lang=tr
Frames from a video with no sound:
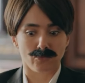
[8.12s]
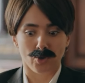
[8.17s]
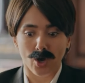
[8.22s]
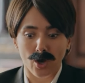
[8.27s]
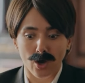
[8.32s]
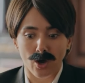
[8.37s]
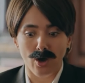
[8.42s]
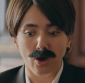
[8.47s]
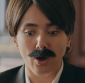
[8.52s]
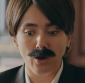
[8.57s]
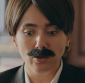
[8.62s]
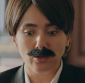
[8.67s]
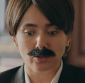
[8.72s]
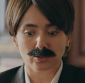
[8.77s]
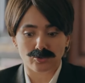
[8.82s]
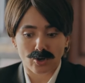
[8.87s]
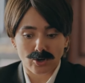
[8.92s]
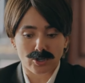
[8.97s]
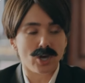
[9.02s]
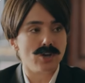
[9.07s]
Ee,
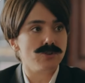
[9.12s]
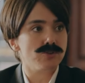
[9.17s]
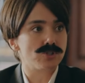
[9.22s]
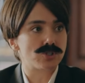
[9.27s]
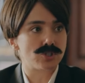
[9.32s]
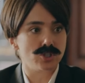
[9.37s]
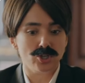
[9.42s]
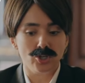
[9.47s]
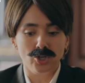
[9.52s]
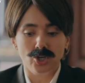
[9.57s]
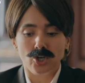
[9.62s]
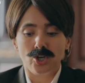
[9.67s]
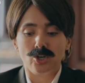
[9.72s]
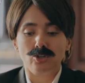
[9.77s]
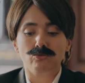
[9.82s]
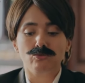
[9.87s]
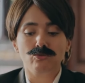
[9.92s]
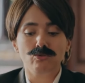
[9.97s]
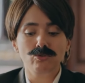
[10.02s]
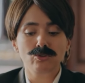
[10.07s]
ta kendisi.
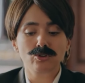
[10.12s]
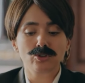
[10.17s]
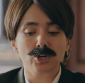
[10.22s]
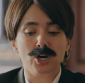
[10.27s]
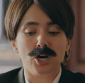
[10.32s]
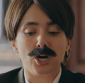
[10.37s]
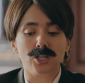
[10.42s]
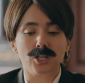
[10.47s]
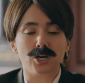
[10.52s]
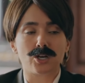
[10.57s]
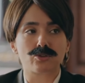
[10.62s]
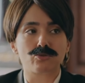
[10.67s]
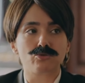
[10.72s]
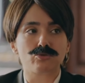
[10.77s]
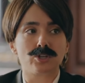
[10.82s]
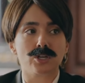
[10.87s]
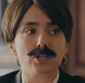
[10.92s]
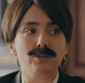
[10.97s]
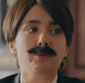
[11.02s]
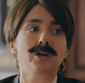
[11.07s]
Dünyalar
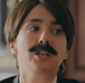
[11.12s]
güzeli